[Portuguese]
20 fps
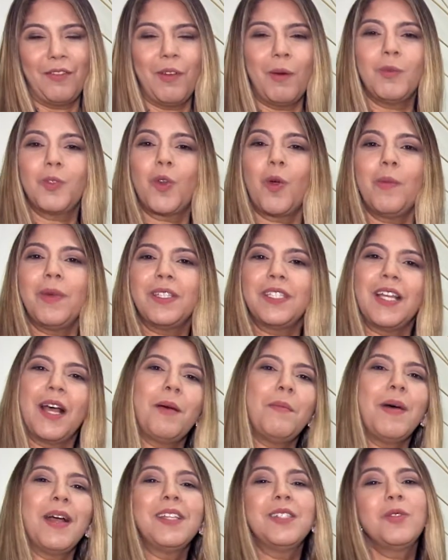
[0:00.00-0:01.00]
Vamos
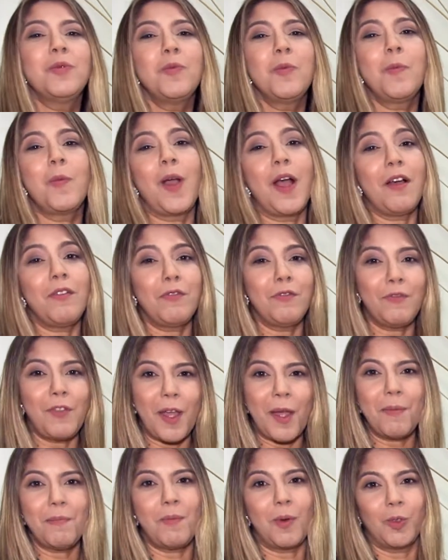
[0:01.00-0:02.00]
começar mais um
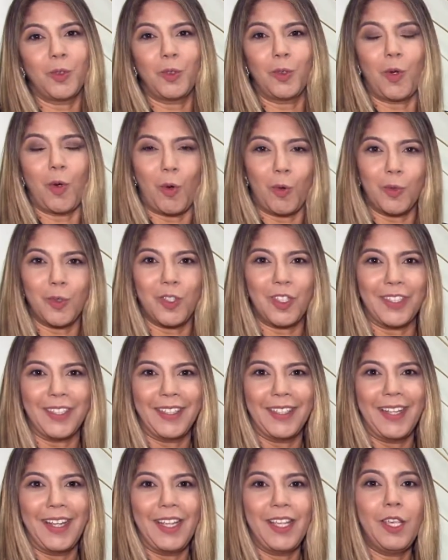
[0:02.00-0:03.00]
Café.coaching
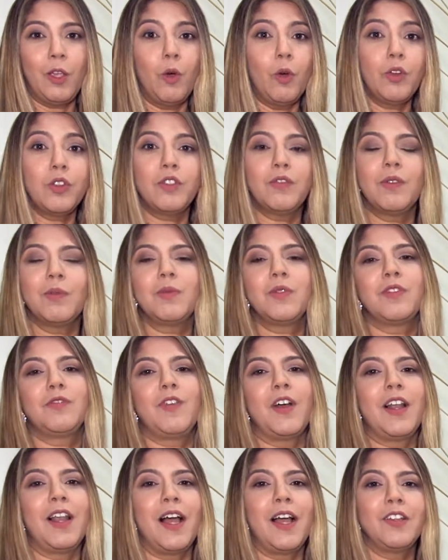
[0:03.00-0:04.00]
e hoje vamos
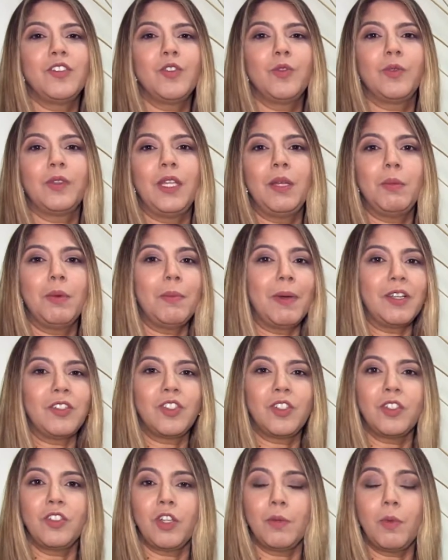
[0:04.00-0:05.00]
falar de um tema
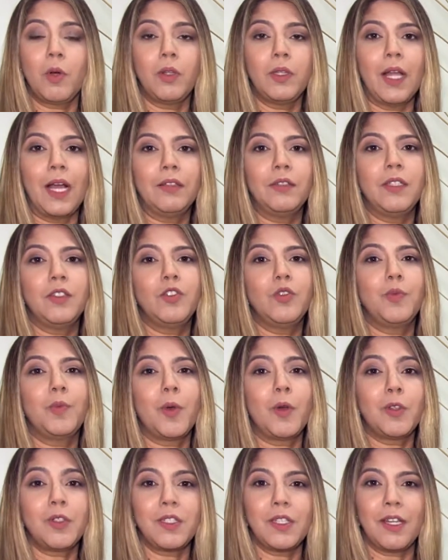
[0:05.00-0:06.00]
bastante abordado dentro do
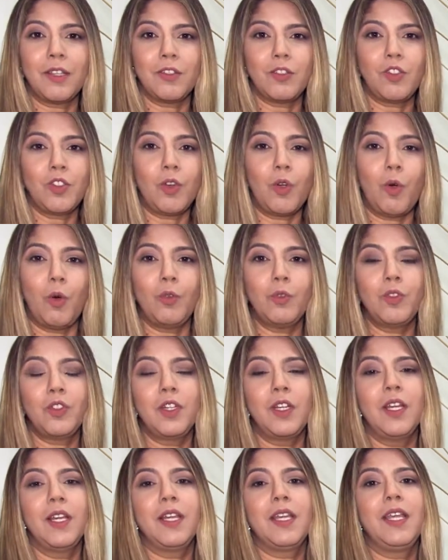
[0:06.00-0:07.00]
processo de
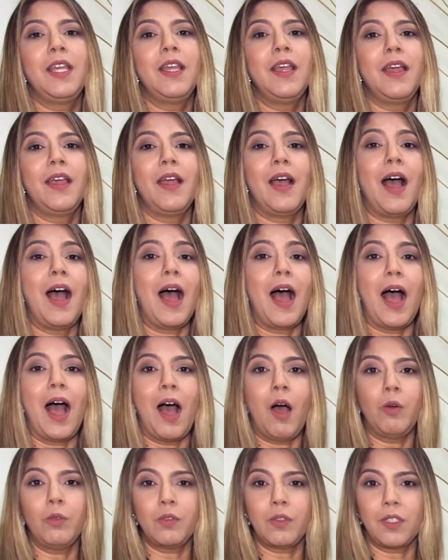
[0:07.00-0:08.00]
coaching que é a
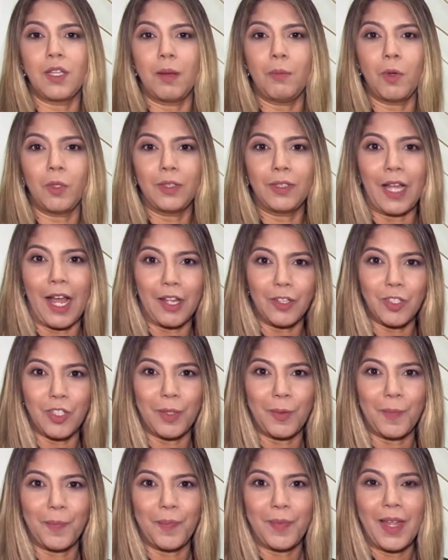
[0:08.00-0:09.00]

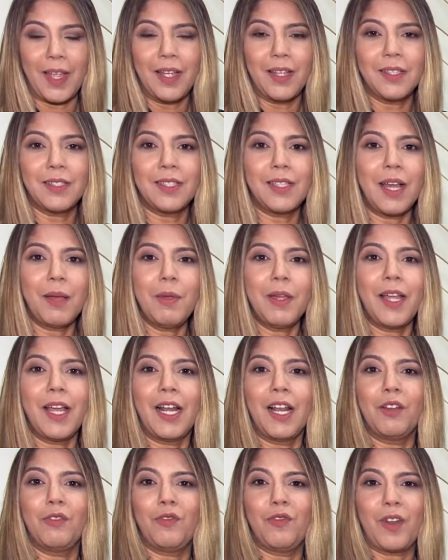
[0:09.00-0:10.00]
autossabotagem. Sabe
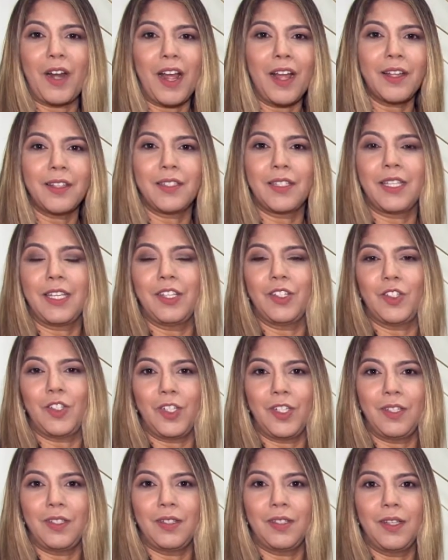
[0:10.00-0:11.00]
aquela frase que
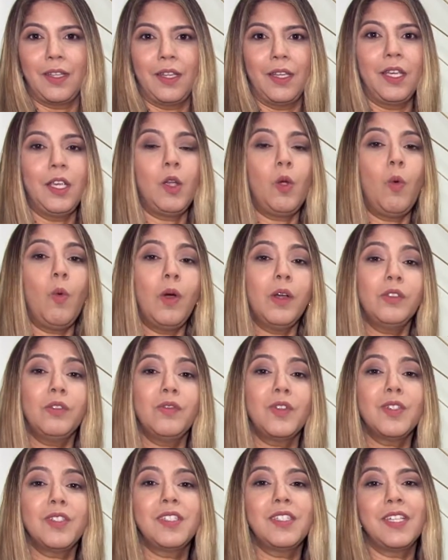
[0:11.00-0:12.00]
diz: e quando
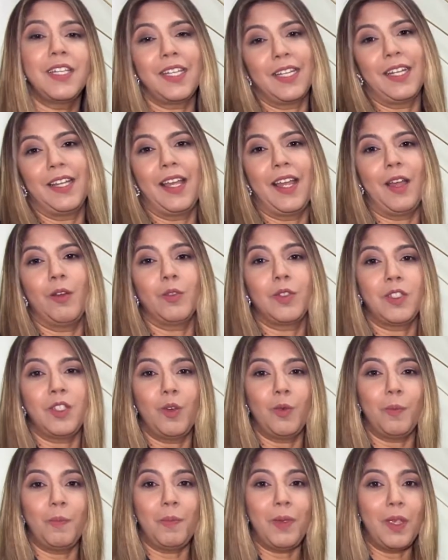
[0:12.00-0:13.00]
você é o
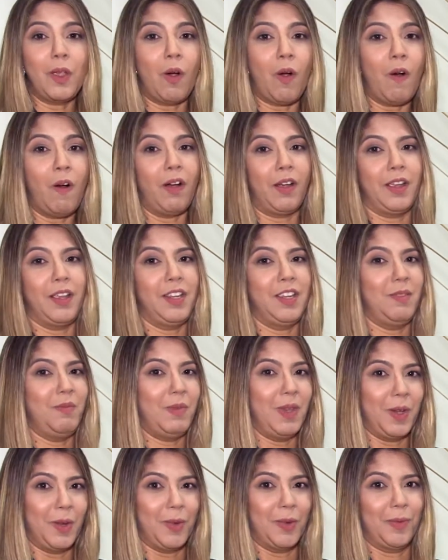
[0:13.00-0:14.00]
seu pior
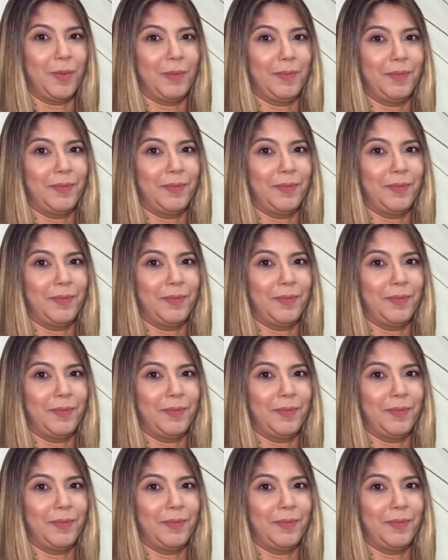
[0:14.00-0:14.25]
inimigo?